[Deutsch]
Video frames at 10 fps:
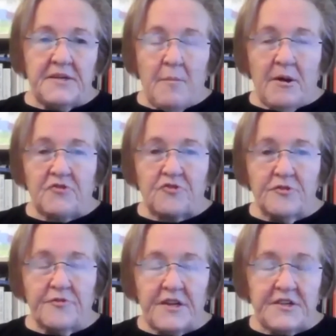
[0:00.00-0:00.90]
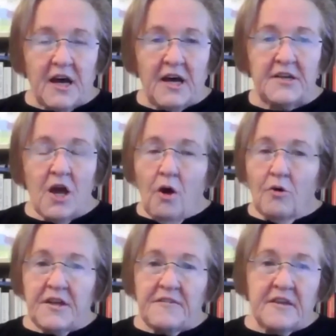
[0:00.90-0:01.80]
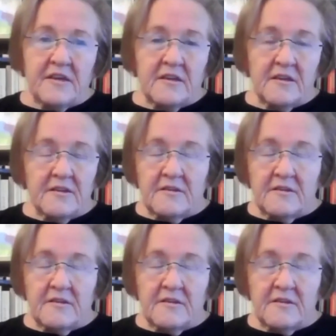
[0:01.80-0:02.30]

damals schon vertrat und dass ich äh,